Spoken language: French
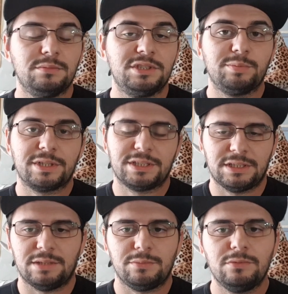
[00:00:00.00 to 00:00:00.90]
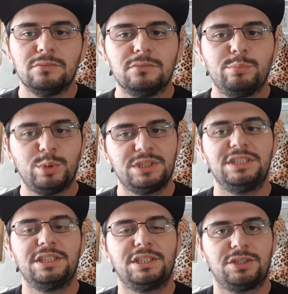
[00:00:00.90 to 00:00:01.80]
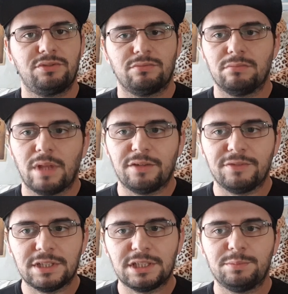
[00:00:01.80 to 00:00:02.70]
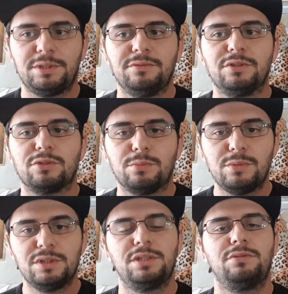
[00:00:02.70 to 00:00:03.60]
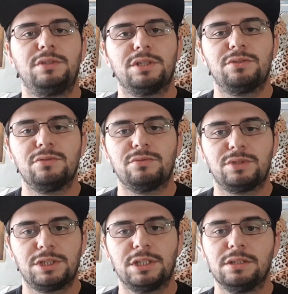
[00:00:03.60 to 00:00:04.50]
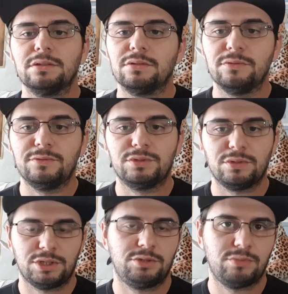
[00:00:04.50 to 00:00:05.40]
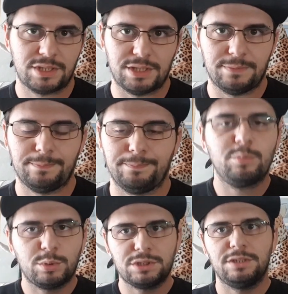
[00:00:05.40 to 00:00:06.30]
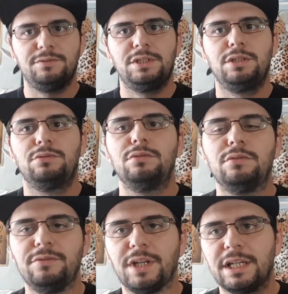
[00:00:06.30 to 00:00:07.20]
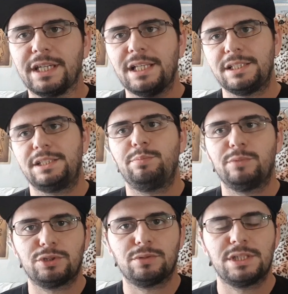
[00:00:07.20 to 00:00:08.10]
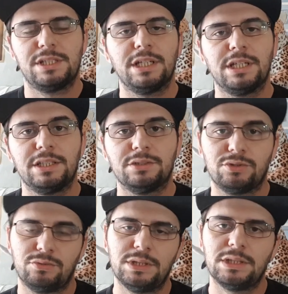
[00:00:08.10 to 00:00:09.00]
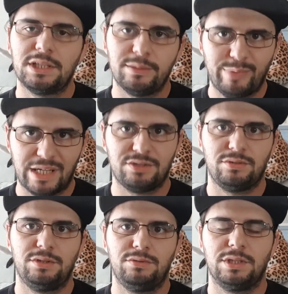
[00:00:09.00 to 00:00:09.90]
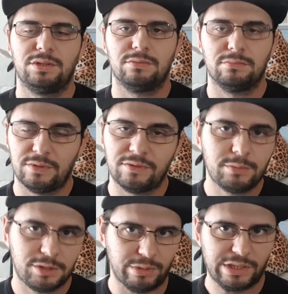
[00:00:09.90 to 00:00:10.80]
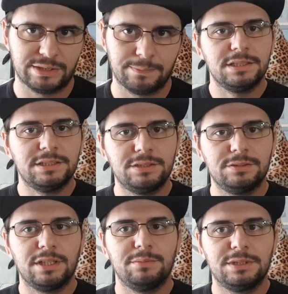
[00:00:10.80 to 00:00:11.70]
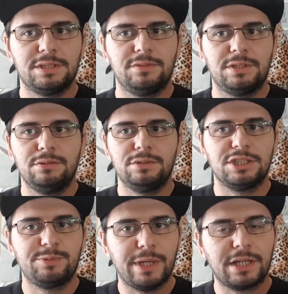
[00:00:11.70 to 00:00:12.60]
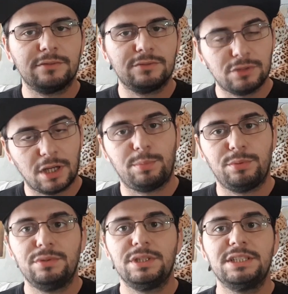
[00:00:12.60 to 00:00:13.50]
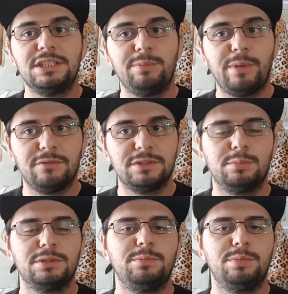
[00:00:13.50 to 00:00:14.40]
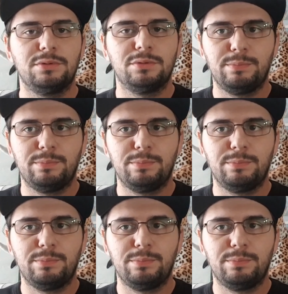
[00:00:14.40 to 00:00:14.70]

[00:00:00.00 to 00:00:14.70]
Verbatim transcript: Dit précédemment, posez des questions afin d'adapter votre mode d'éducation au chien que vous aurez choisi. Dans la prochaine vidéo, on verra quel équipement choisir et ensuite les bases de l'éducation. Mais vraiment les bases. C'est ainsi que se termine cette vidéo, j'espère qu'elle vous aura plu. N'hésitez pas à vous abonner pour ne